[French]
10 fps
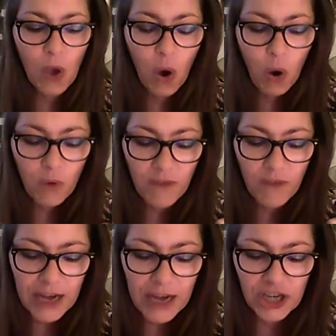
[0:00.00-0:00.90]
on
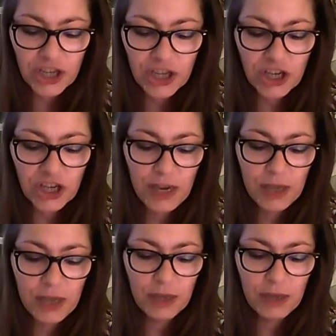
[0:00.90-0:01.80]
va aller
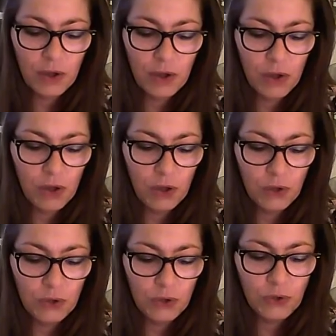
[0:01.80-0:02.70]
chercher
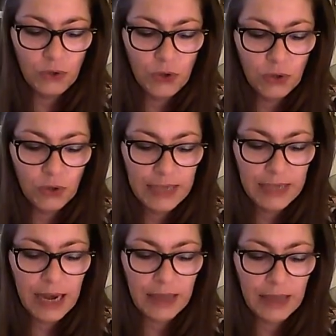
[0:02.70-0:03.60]
euh, dans
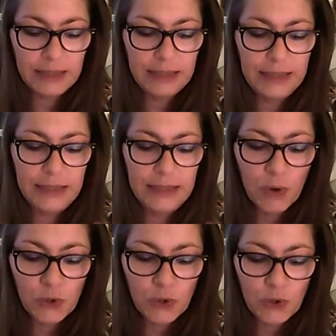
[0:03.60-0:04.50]
quelle
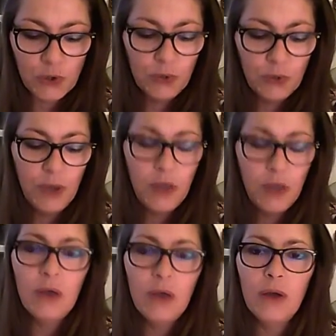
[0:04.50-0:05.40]
dimension
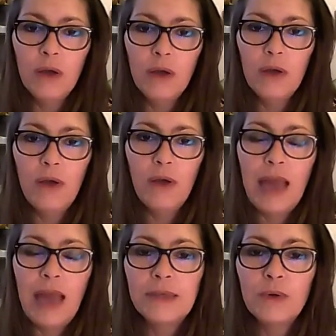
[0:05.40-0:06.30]
euh,
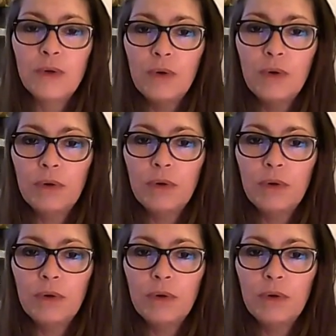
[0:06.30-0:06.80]
elles sont